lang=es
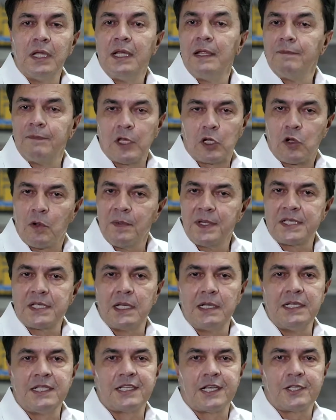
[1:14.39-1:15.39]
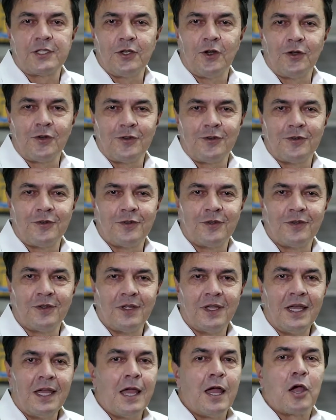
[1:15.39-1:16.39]
de Comercialización,
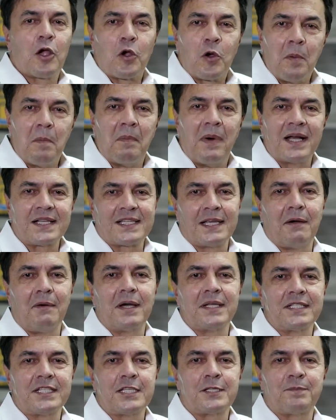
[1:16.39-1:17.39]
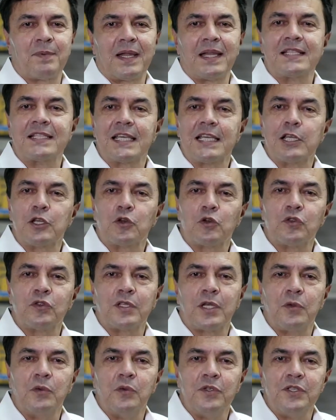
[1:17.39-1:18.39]
con más avances para seguir
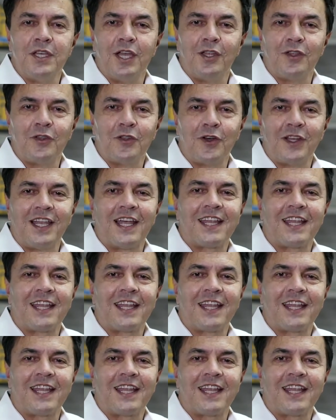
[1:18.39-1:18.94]
contribuyendo a la